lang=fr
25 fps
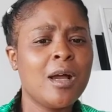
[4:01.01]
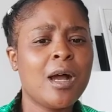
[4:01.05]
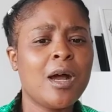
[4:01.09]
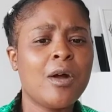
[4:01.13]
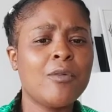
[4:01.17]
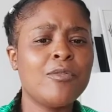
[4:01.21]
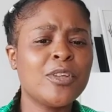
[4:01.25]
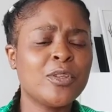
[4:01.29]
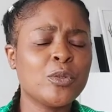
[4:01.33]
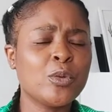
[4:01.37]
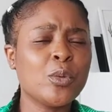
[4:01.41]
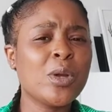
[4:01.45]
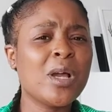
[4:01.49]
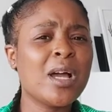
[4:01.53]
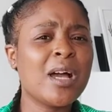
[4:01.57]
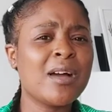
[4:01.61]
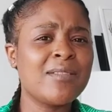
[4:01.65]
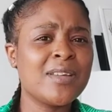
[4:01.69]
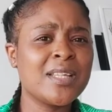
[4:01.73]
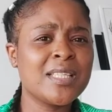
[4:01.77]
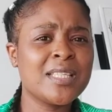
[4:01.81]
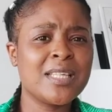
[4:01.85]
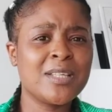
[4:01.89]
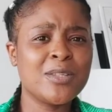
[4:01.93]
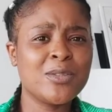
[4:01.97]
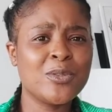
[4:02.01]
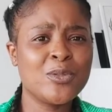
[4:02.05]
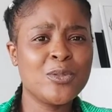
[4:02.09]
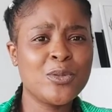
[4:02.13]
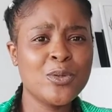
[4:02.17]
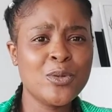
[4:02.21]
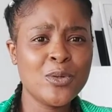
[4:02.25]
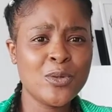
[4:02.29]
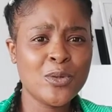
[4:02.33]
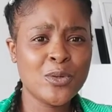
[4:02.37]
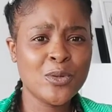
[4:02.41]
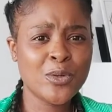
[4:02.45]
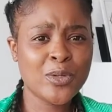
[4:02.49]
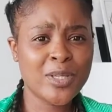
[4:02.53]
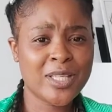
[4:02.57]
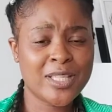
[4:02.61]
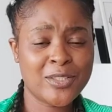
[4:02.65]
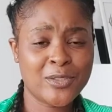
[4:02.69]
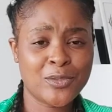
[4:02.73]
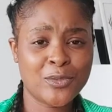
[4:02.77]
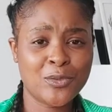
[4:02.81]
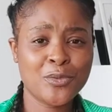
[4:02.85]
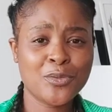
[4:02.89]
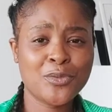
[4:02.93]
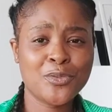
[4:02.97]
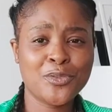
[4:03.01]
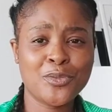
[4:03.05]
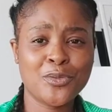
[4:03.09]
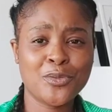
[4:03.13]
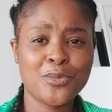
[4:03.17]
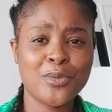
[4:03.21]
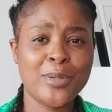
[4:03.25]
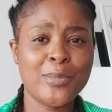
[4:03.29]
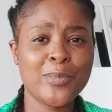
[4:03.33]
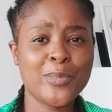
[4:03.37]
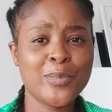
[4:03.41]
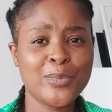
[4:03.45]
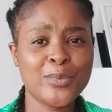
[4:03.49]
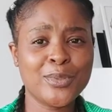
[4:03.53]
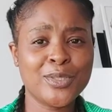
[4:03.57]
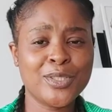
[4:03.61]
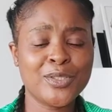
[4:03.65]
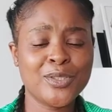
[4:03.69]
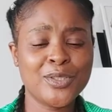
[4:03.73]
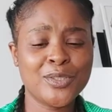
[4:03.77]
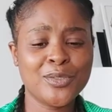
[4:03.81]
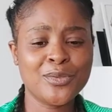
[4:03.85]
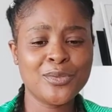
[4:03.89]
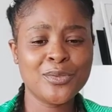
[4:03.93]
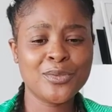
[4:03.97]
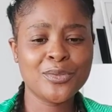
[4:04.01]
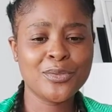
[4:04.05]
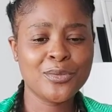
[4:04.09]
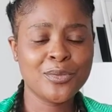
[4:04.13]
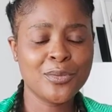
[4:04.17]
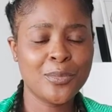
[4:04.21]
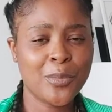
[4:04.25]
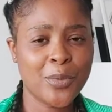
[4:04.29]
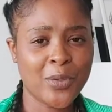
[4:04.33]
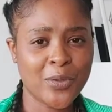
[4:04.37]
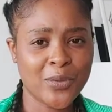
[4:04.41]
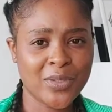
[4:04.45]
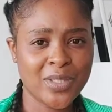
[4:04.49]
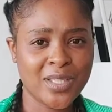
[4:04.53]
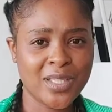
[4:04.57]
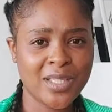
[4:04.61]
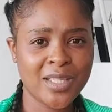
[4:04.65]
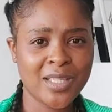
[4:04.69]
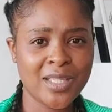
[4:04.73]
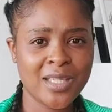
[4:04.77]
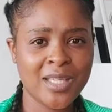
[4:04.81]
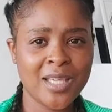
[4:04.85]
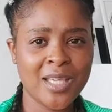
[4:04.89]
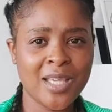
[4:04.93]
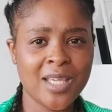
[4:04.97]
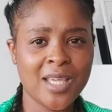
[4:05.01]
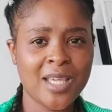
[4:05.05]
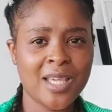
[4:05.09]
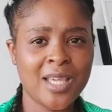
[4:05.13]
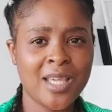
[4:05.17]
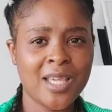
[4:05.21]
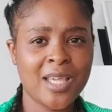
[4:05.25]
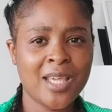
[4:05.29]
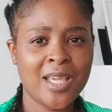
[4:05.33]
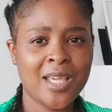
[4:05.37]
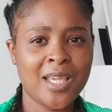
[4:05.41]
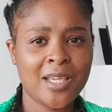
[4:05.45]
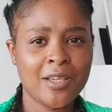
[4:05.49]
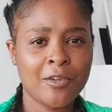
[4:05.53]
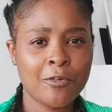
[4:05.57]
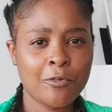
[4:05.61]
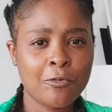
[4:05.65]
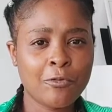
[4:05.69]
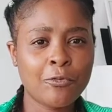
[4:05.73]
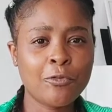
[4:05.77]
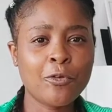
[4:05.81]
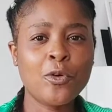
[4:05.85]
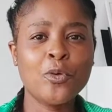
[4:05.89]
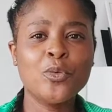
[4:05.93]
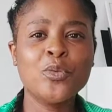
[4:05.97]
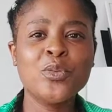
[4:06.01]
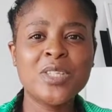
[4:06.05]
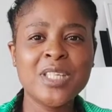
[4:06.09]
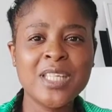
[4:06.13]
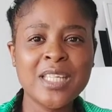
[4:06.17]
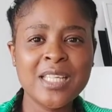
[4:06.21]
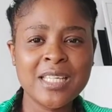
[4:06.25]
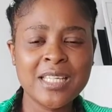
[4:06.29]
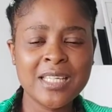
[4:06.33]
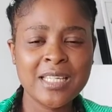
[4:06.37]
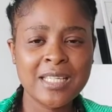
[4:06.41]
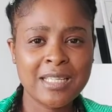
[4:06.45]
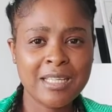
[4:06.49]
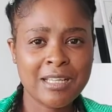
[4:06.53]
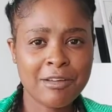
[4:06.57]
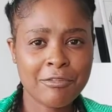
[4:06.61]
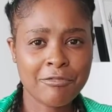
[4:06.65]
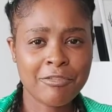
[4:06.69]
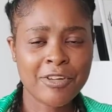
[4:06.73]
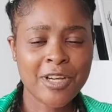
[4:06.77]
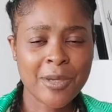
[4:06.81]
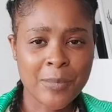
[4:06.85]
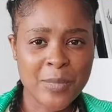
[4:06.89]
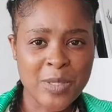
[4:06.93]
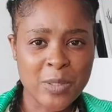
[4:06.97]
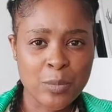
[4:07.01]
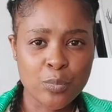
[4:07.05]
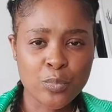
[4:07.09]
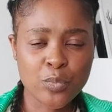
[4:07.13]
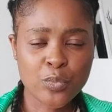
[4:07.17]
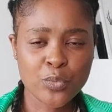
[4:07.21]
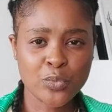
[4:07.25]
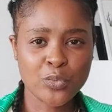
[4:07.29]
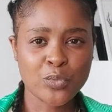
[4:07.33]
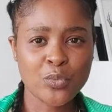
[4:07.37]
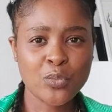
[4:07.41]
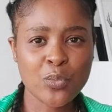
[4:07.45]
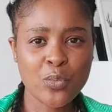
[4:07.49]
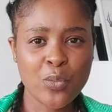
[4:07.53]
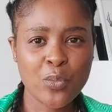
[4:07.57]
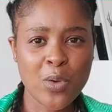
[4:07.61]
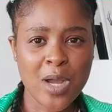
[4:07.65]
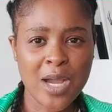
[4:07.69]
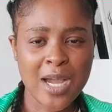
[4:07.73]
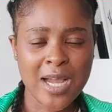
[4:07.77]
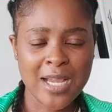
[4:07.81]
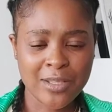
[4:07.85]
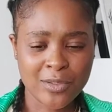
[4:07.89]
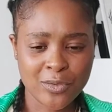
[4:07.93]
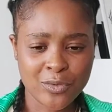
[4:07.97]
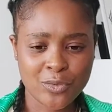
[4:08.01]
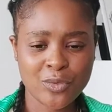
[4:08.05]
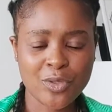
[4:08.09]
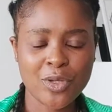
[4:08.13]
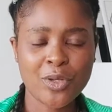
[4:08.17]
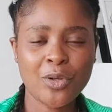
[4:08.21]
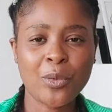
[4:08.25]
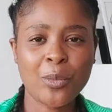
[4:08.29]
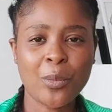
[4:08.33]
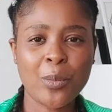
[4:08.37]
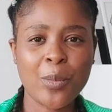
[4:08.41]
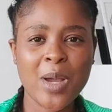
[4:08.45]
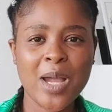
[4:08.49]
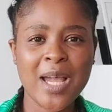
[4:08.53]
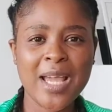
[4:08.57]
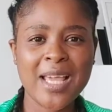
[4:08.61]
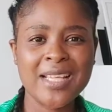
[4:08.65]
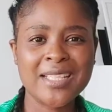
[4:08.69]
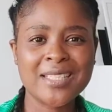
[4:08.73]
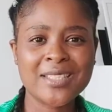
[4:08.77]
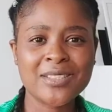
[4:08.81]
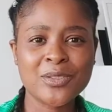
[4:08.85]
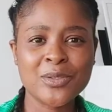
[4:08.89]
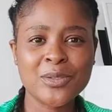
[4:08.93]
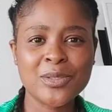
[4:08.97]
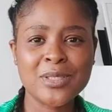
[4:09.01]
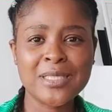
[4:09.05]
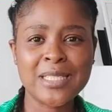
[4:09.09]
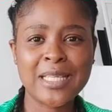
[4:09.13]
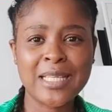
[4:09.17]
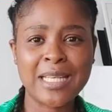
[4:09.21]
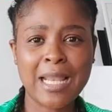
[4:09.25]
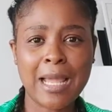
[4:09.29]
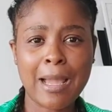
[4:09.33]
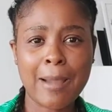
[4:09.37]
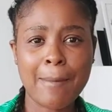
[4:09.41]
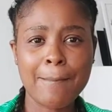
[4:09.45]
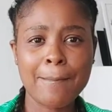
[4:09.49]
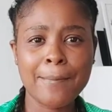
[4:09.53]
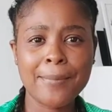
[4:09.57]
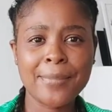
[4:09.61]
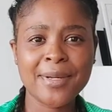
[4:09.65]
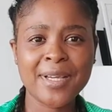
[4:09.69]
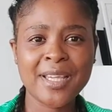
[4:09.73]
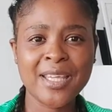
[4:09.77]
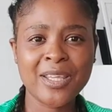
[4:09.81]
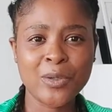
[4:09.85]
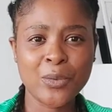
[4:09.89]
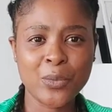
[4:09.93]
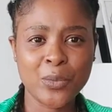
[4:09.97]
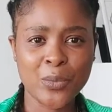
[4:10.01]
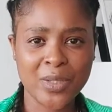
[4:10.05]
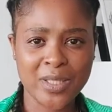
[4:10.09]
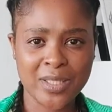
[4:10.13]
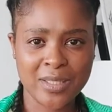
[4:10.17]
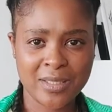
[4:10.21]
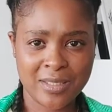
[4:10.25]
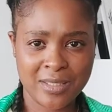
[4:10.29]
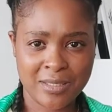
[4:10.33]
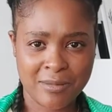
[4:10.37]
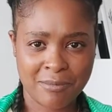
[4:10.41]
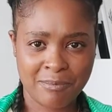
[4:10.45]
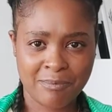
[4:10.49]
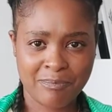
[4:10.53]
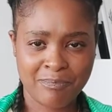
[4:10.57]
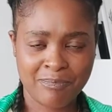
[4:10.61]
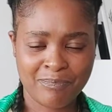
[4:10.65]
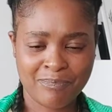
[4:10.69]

En fait, au travers des deux questions que je lui ai posées, j'ai juste demandé, fonder la famille pour toi actuellement, est-ce que c'est la priorité